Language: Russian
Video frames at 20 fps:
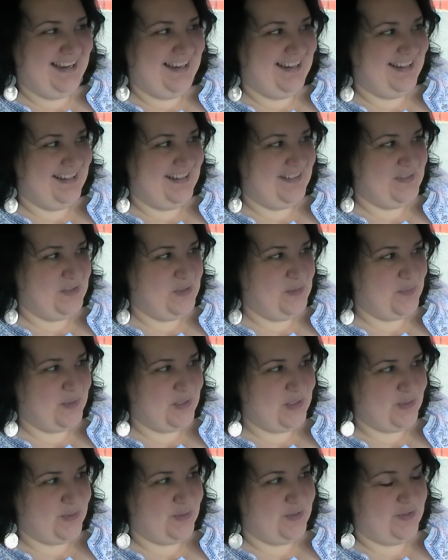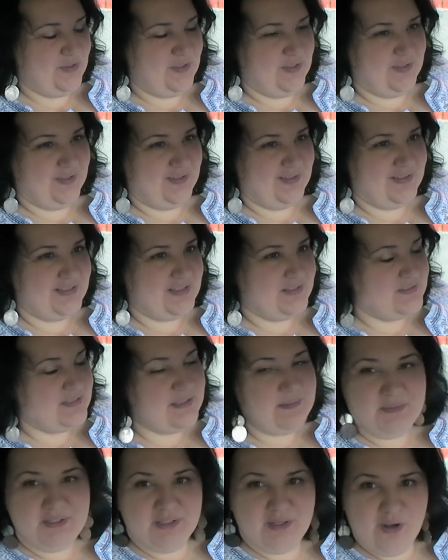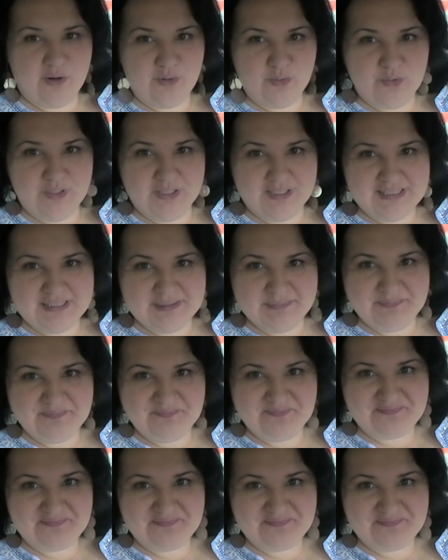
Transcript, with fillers: А, все происходит а, совсем не как у нас.